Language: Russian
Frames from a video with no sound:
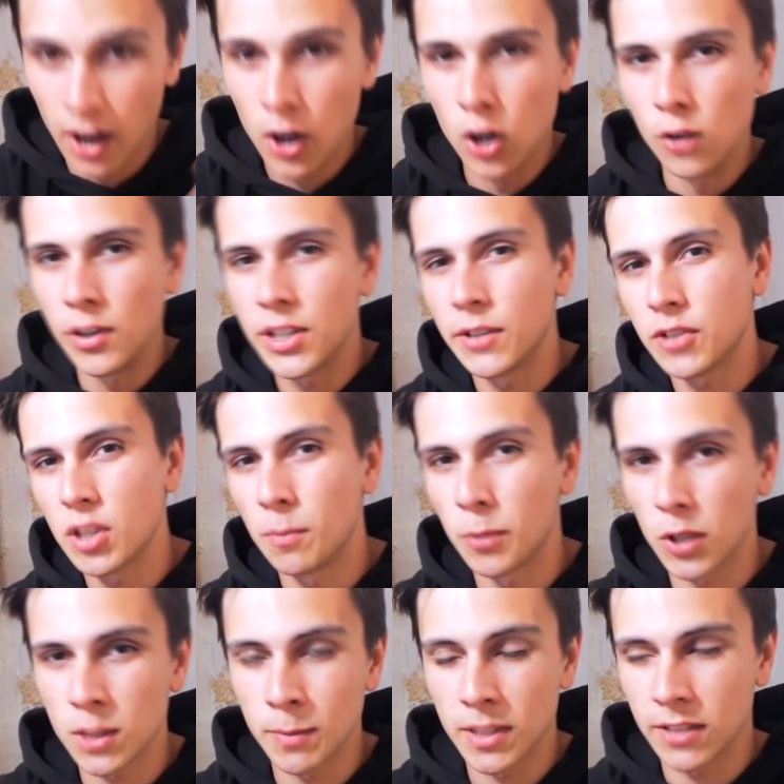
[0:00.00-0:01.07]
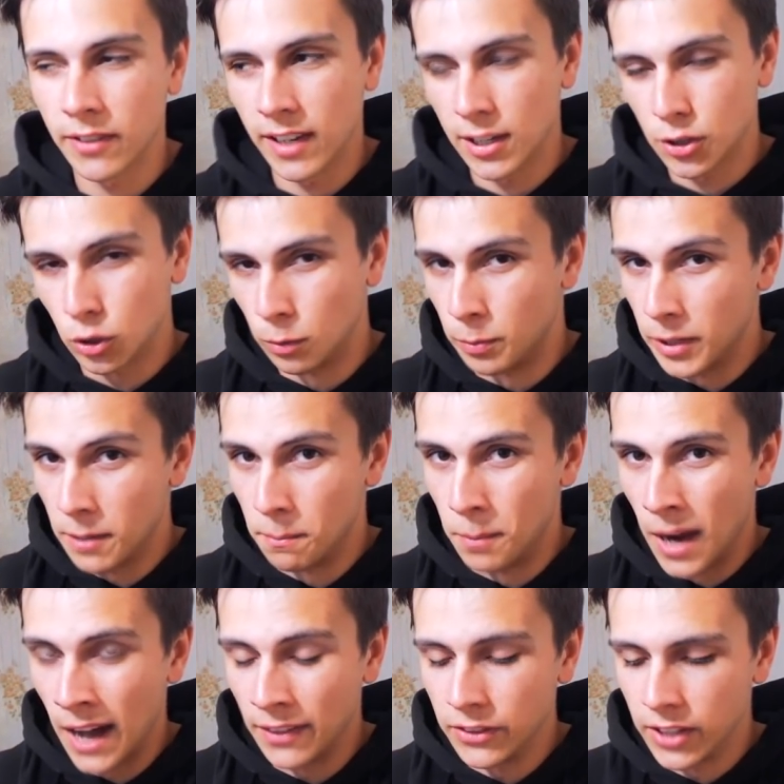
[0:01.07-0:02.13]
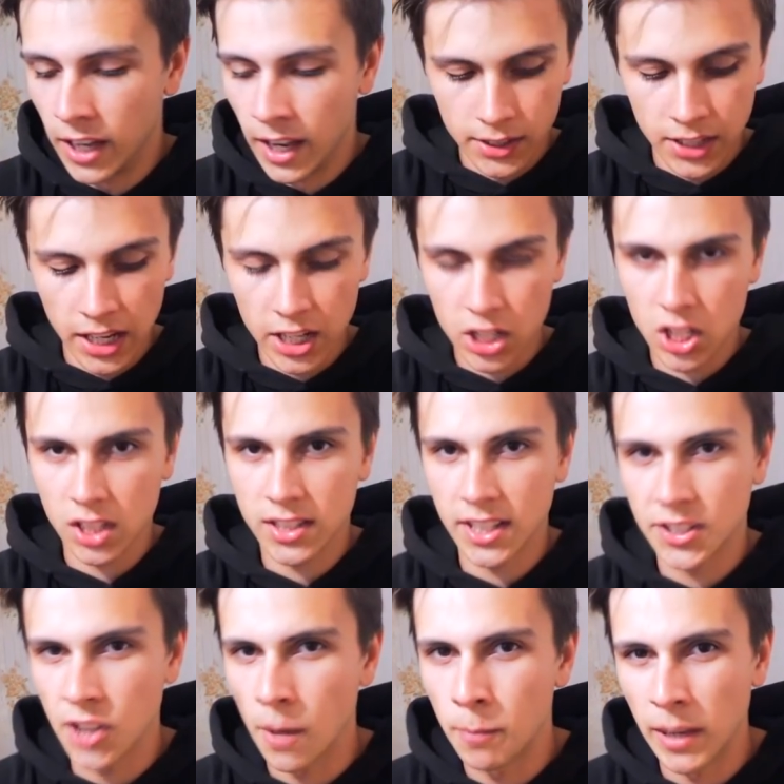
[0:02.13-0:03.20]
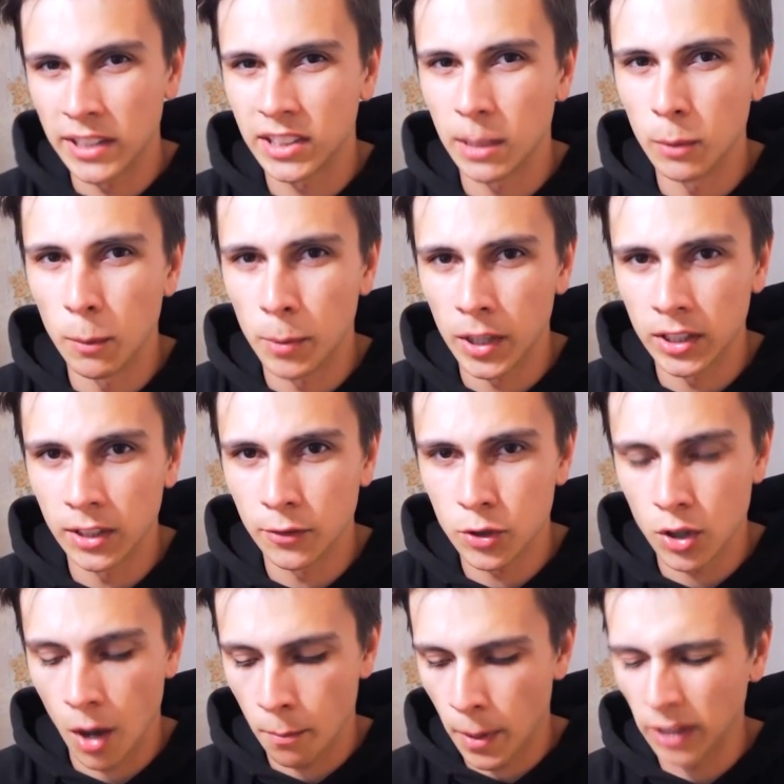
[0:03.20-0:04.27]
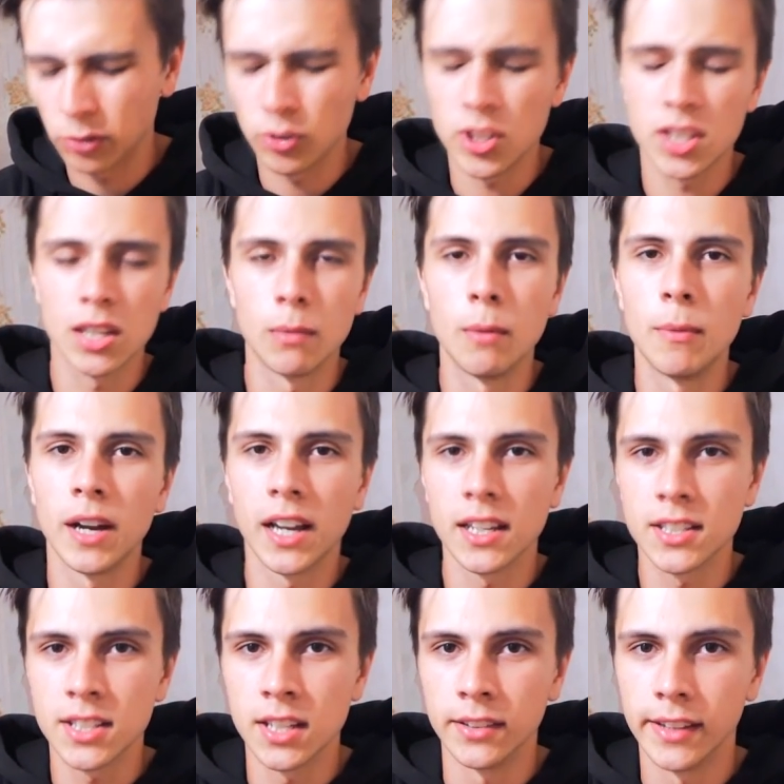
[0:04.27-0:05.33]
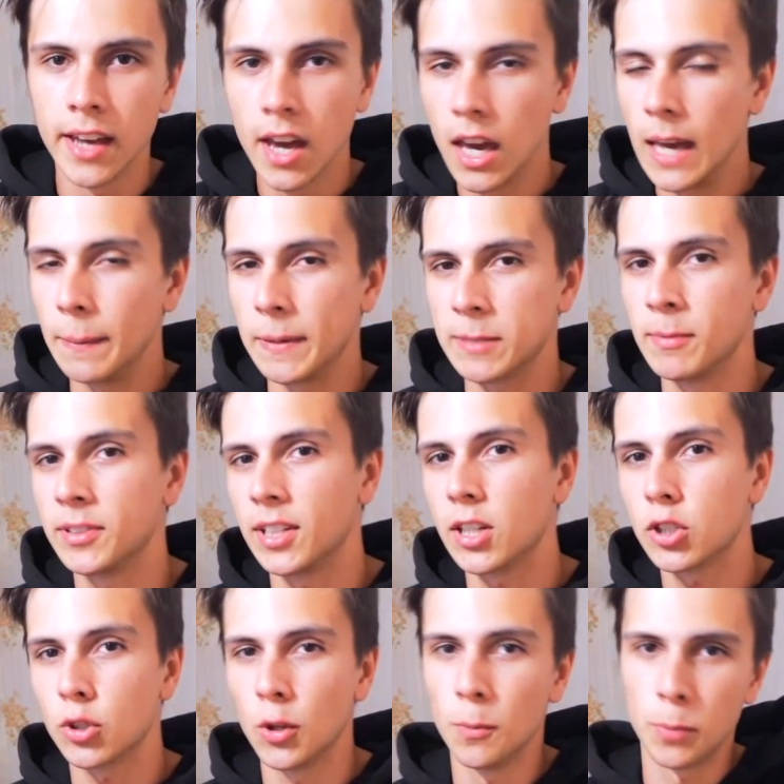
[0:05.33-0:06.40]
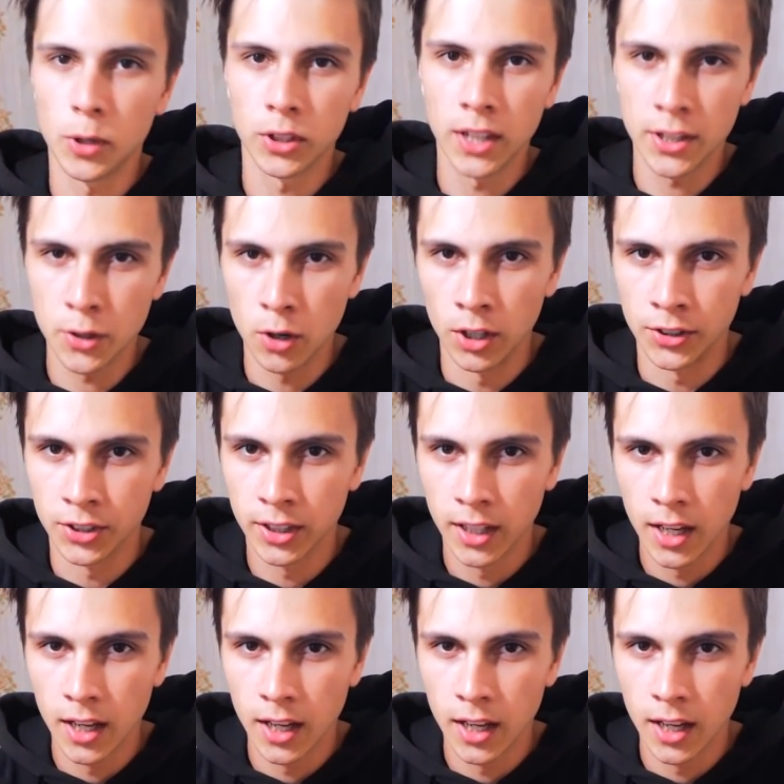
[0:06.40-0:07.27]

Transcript: Увидевши просьбы своей суприм я решил зайти опять к тому продавцу, опять тот же самый магазин, и посмотреть, что он продает.